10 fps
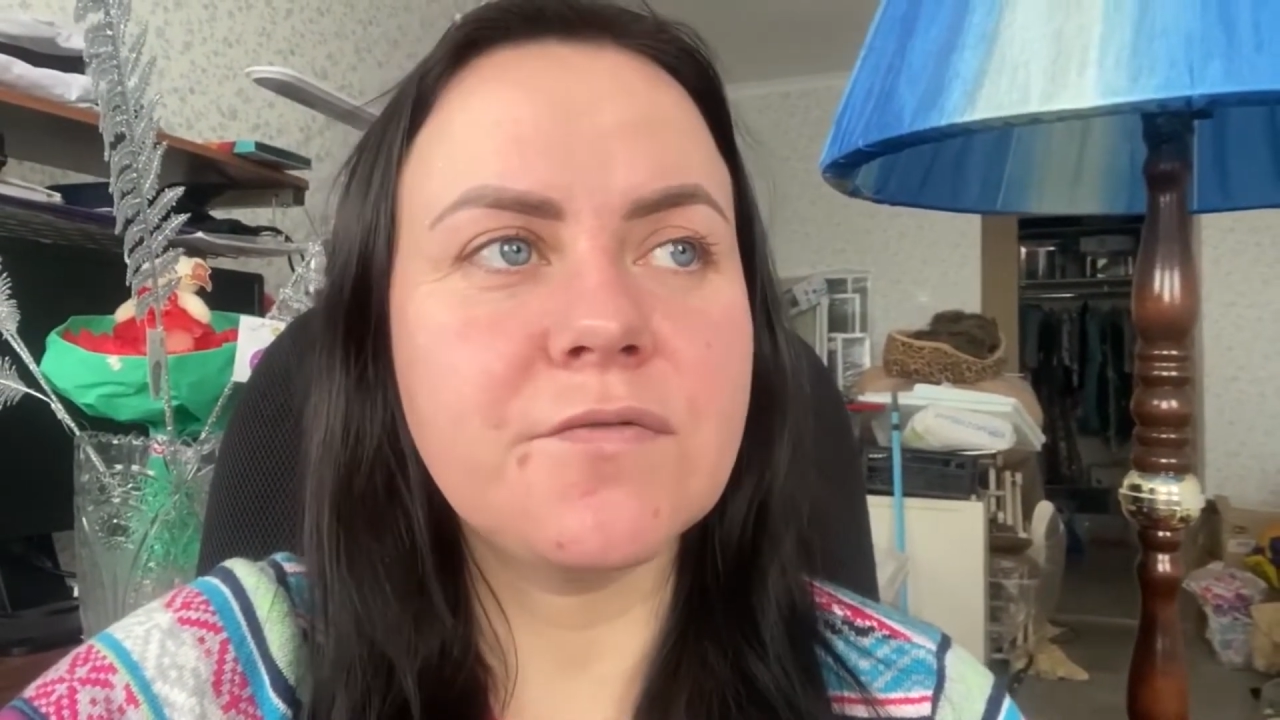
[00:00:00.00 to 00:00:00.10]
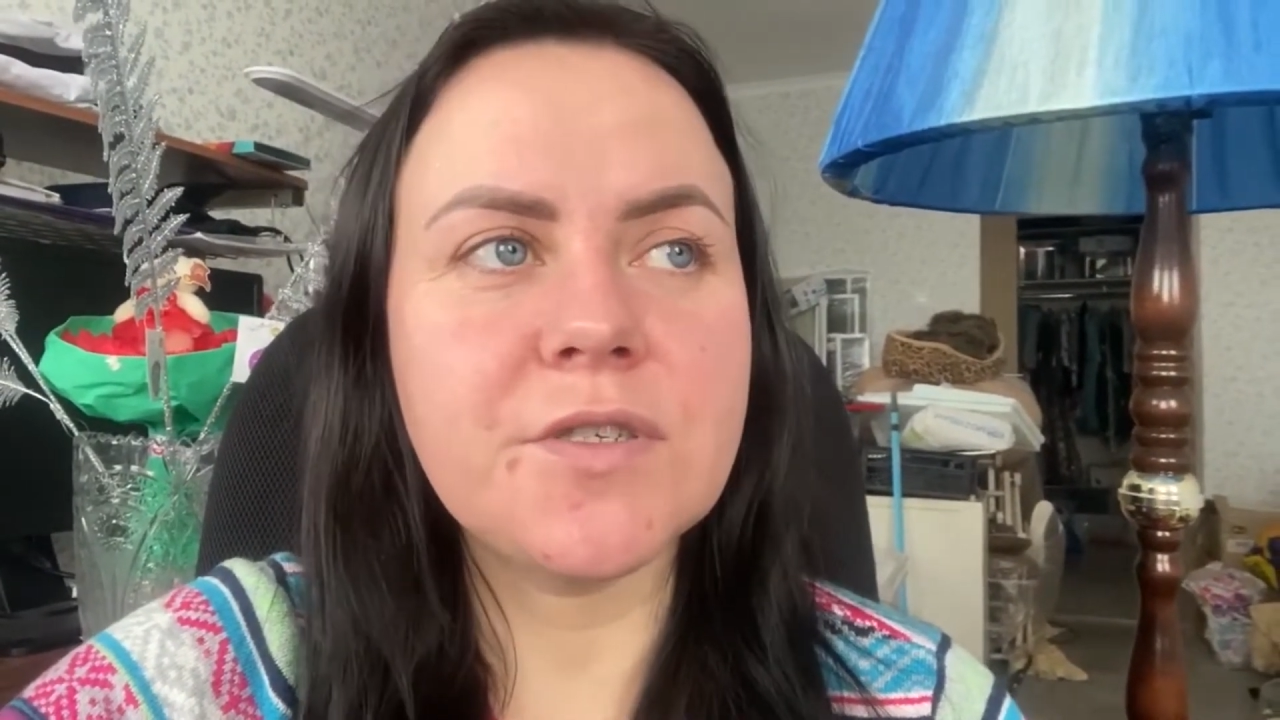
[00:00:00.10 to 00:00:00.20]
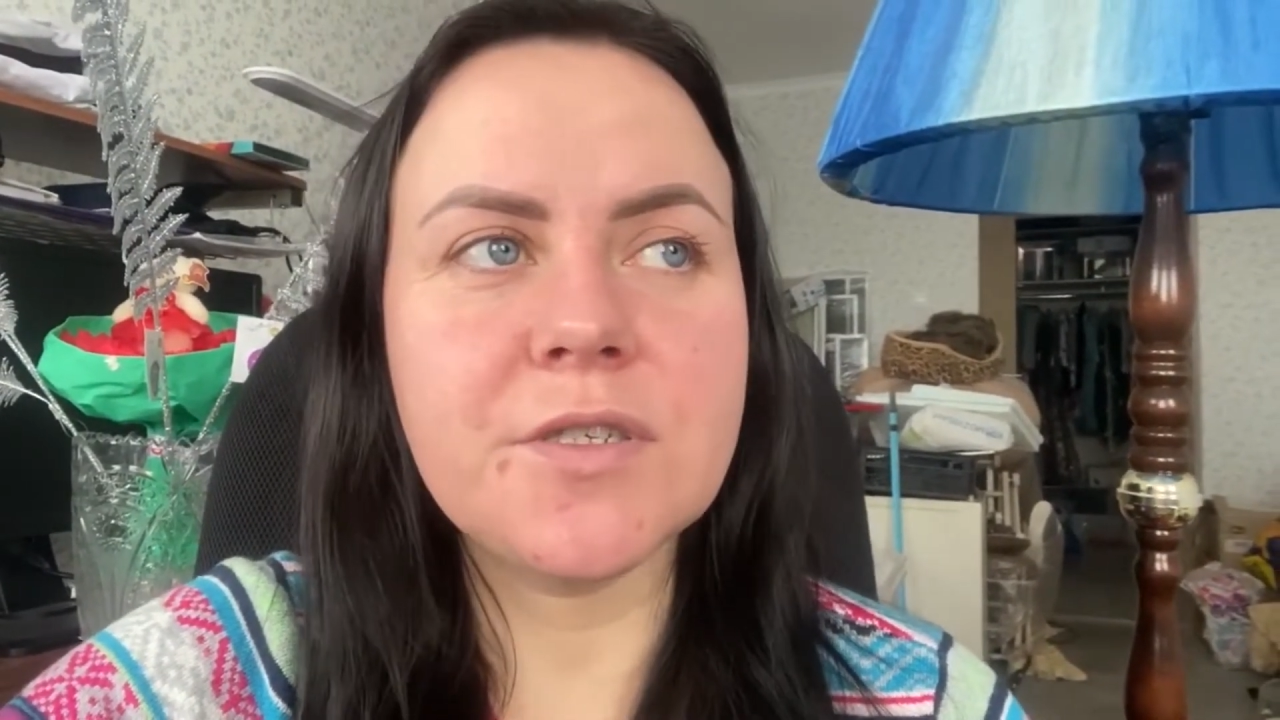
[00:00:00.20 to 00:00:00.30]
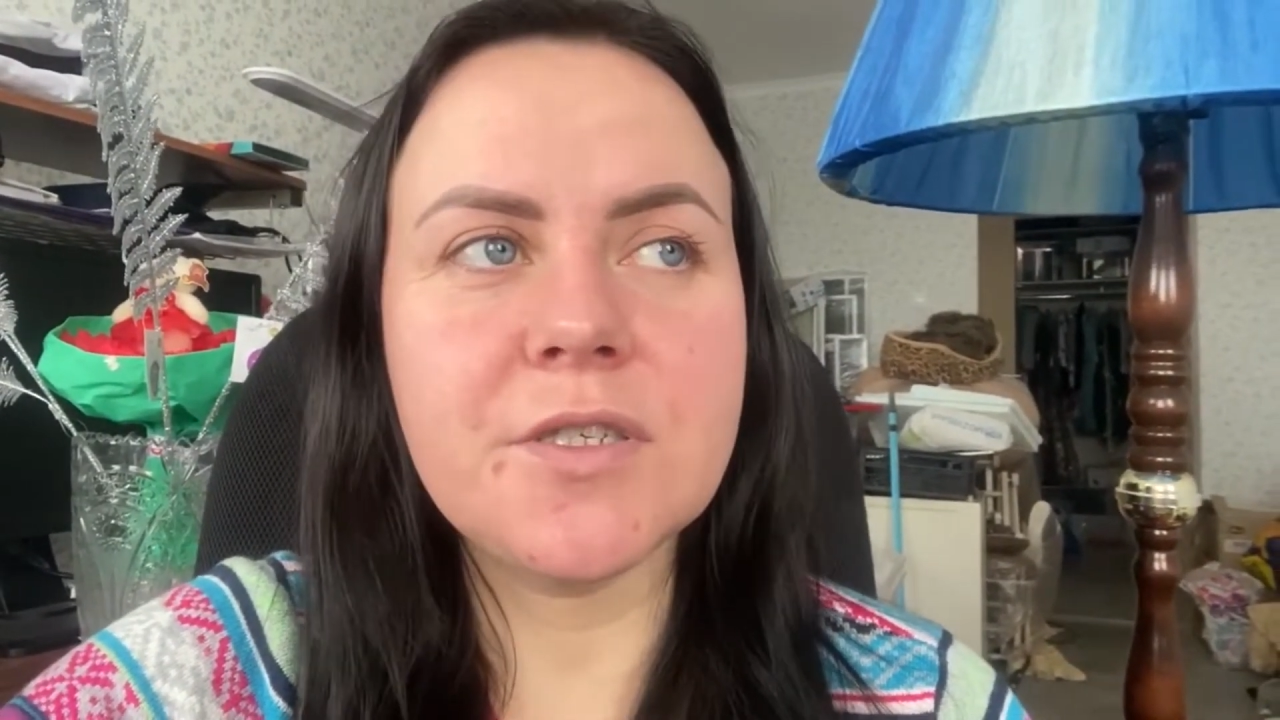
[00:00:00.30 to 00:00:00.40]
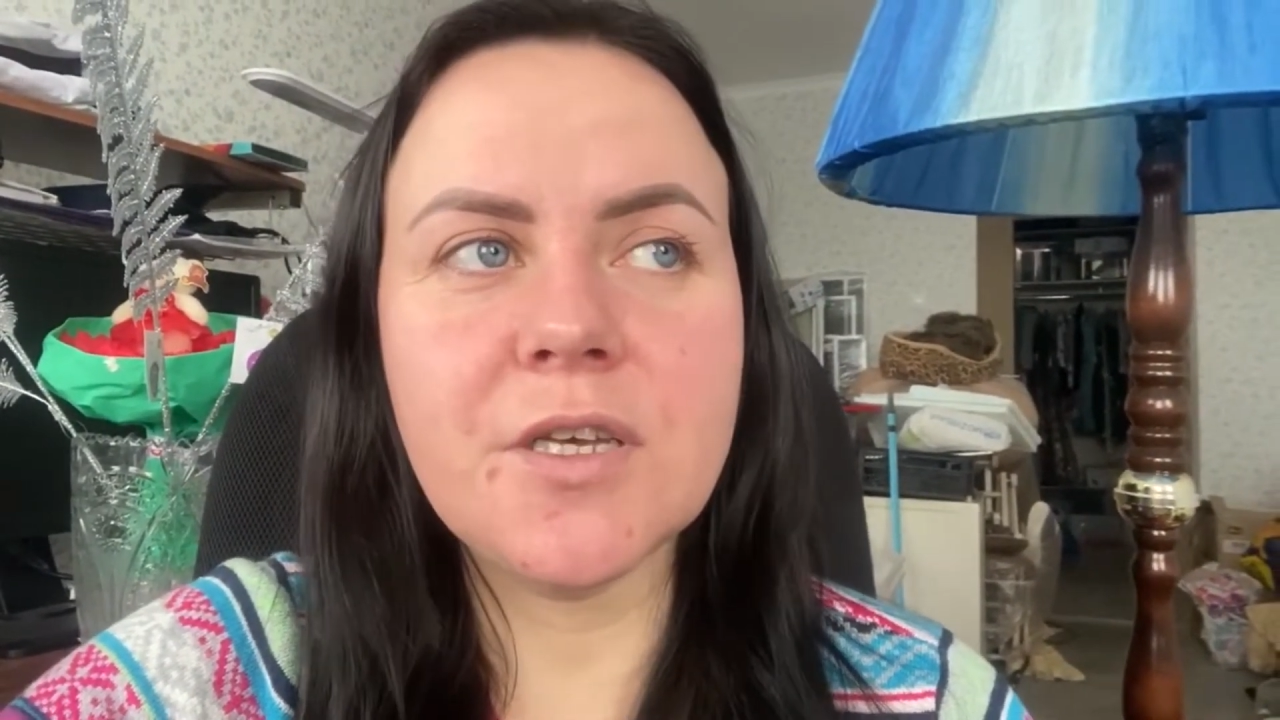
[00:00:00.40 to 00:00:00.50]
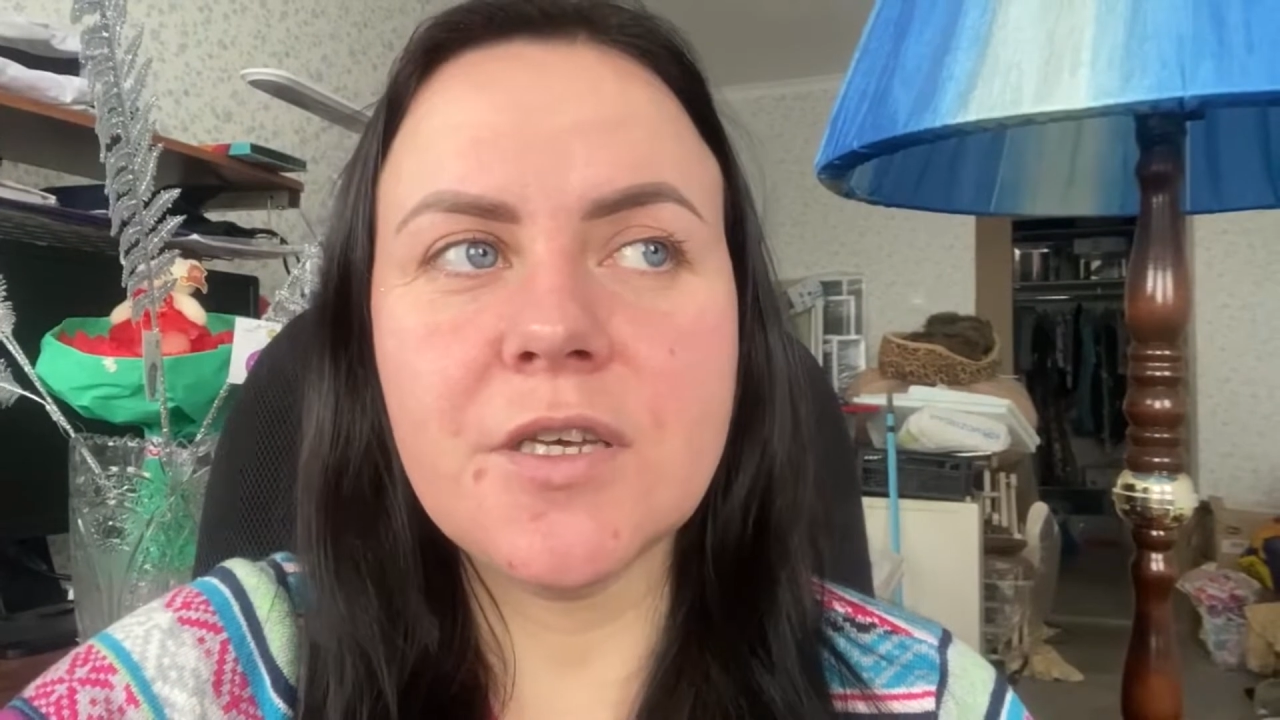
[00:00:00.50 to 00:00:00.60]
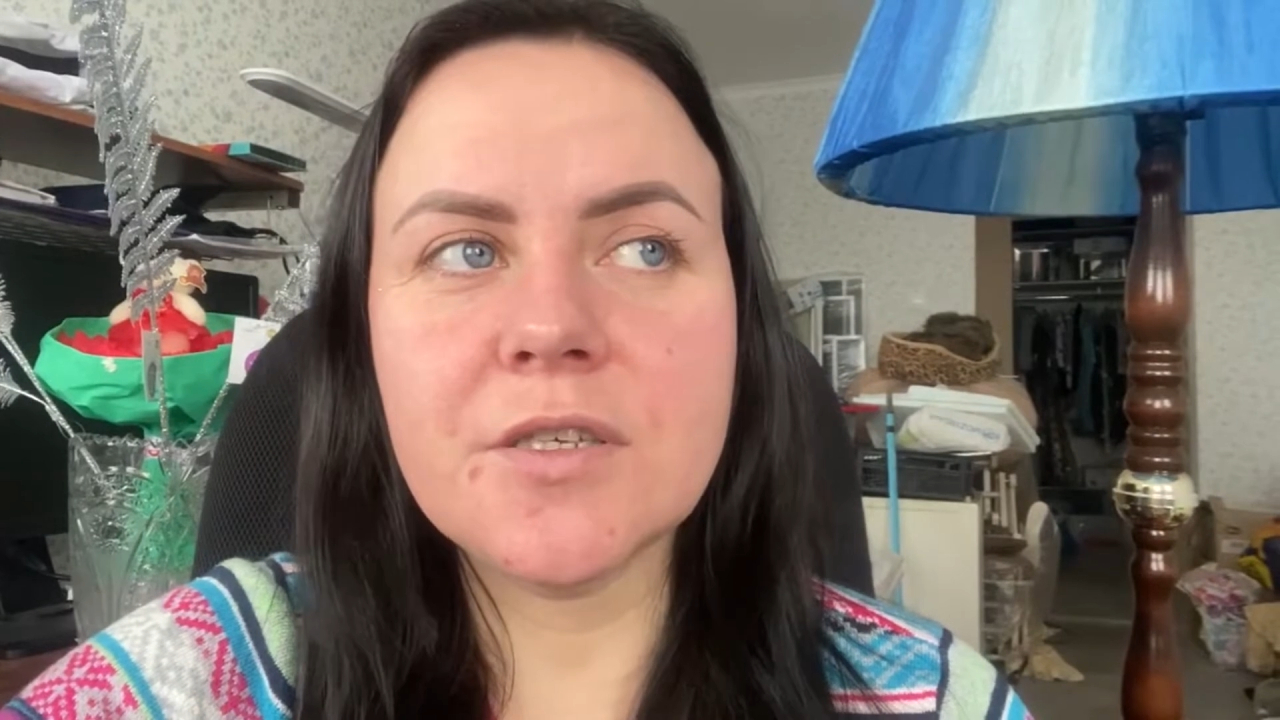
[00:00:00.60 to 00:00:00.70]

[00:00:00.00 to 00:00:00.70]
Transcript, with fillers: везде,